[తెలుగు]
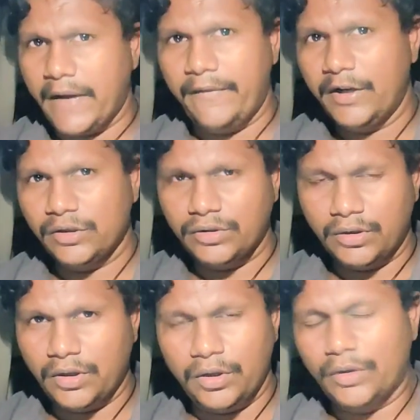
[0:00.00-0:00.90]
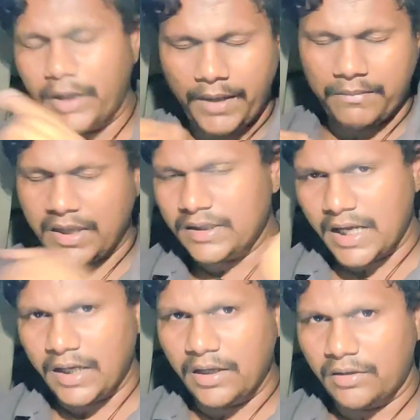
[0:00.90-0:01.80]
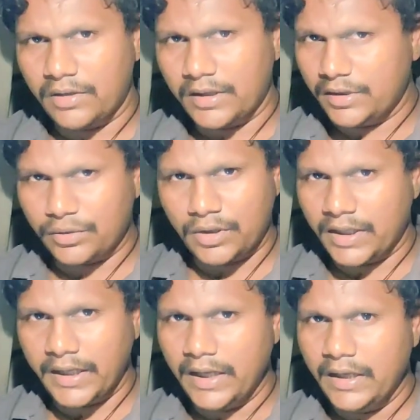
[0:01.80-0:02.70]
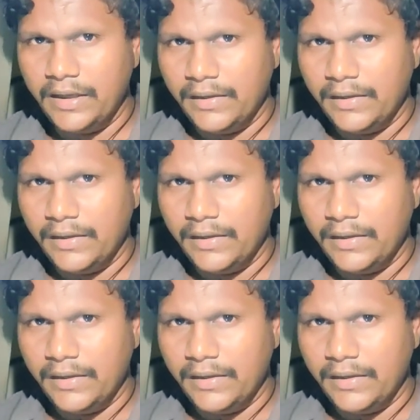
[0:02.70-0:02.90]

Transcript: ఆ వీడియో చూడని వాళ్ళు ఉంటే మన ఛానల్లో ఉంటుంది చూడండి